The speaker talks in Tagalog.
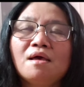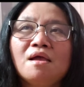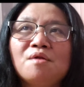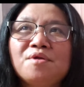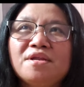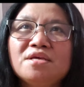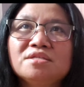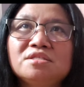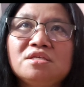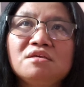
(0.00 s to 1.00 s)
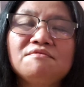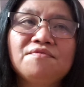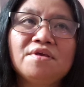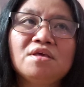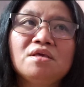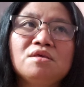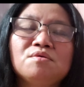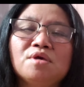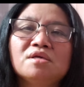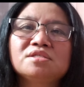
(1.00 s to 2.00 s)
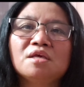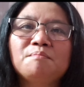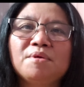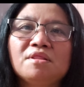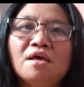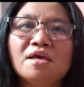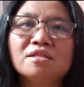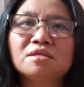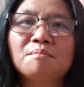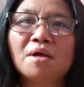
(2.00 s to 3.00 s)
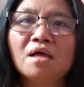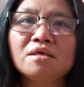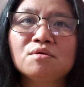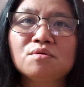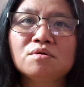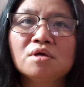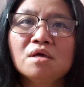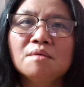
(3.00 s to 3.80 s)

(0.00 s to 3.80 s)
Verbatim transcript: uh, Reading TV, USA Pinay in the Bayou.